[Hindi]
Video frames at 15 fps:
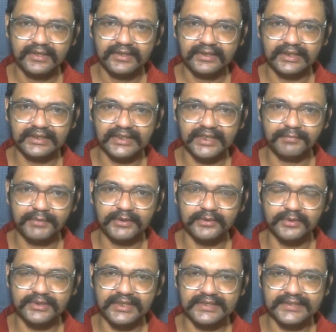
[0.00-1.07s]
कि ये अभी
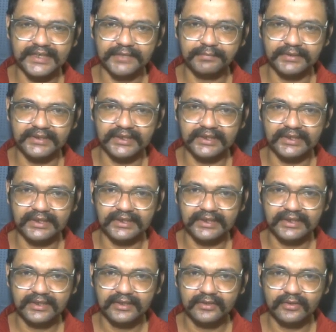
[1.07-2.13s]
दूसरी साइड पे देख रही
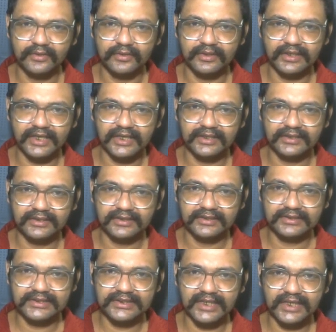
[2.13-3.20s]
हैं और
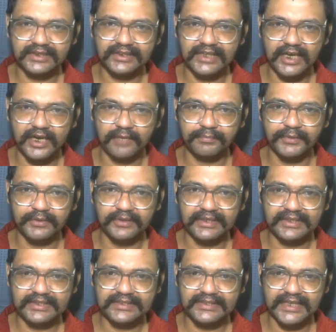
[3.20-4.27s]
साथ ही अब
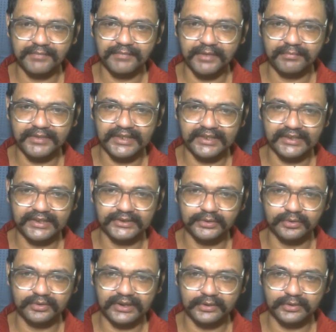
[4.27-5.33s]
इन्होंने इस कैमरे में देखना
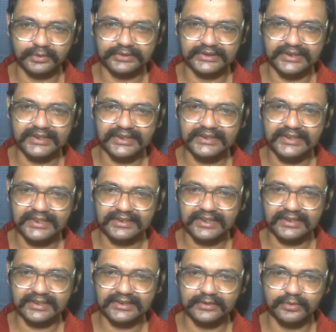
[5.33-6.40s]
शुरू किया तो जितनी देर
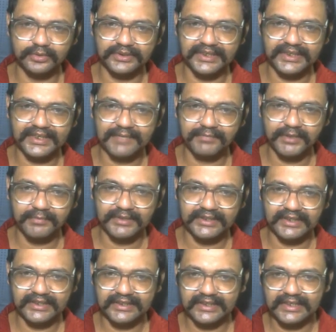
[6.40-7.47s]
तक ये दूसरे कैमरे में
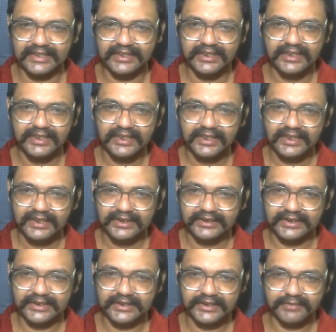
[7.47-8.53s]
देख रहे हैं
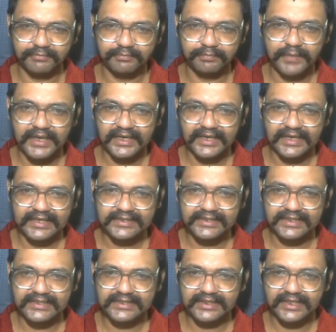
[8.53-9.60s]
ये पहला एक
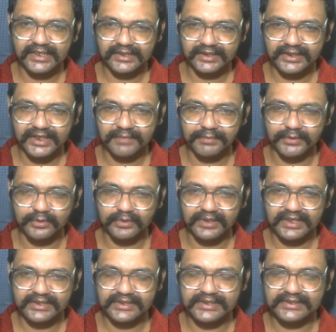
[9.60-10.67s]
सी से कट लगाया फिर
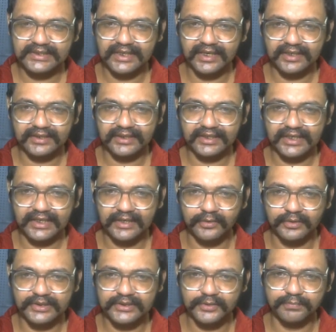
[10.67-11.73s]
दूसरा सी से कट लगाया
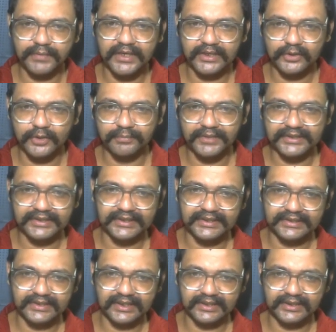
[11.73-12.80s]
और इस पार्ट को हमने
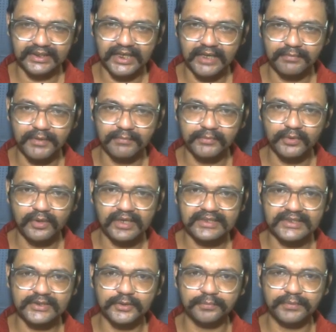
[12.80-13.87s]
डिलीट कर दिया अब हम थोड़ा
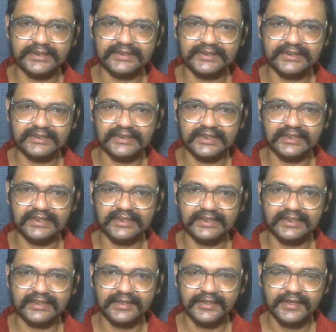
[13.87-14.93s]
सा इसको पीछे से
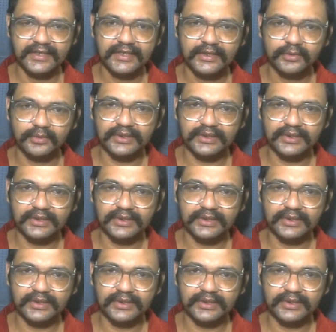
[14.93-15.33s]
देखेंगे तो